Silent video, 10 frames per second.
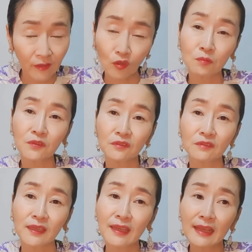
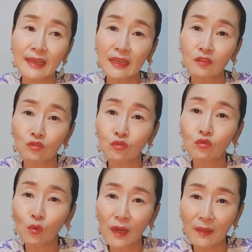여러분
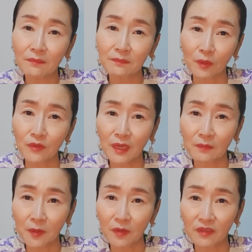중도란
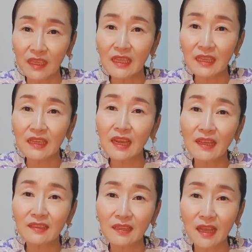뭐냐면 이
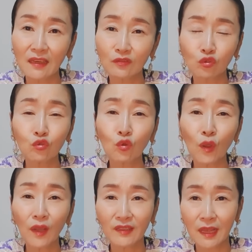인간 세상은
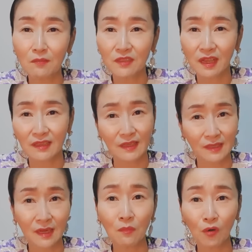중도의 삶을 살기가
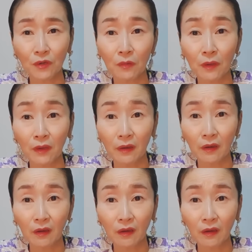참 어려워요.